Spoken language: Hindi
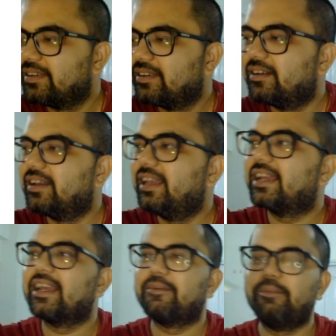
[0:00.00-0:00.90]
हाँ,
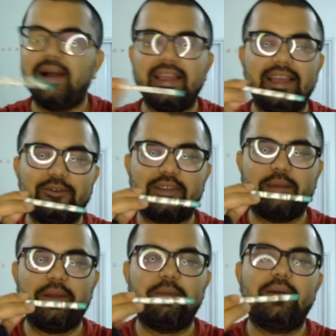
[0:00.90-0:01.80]
एक एक भाई है उसका
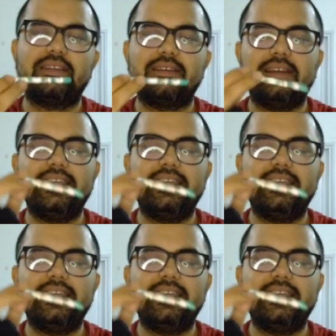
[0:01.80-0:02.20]
मेरे पास